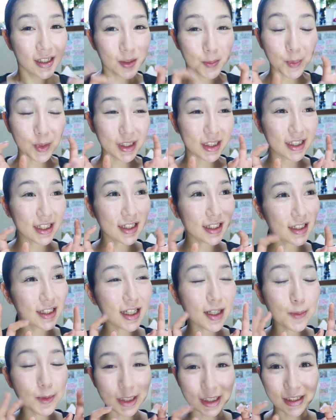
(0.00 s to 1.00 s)
もう
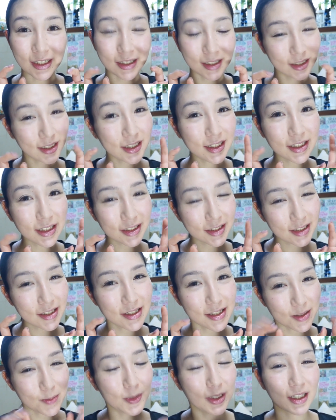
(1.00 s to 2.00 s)
ギラギラみたいな、ギラギラ星
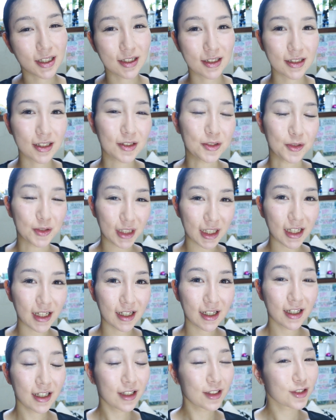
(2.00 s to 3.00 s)
人みたいななるので、
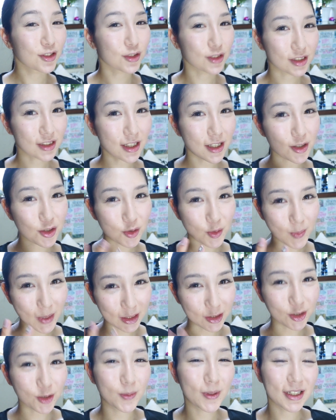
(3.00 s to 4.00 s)
ちょっとね最初はま
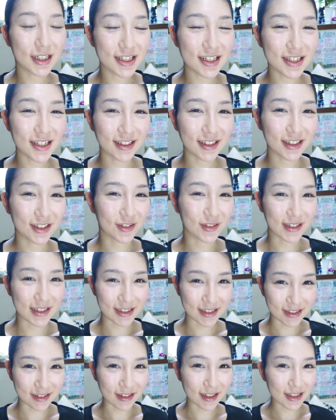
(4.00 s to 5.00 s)
とめに仕上げるのが
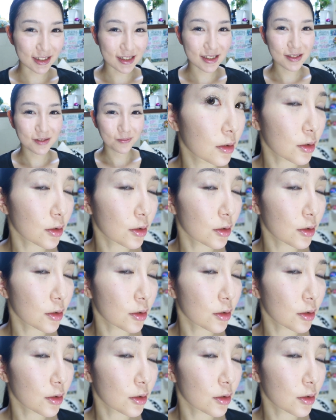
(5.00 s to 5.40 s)
好きです。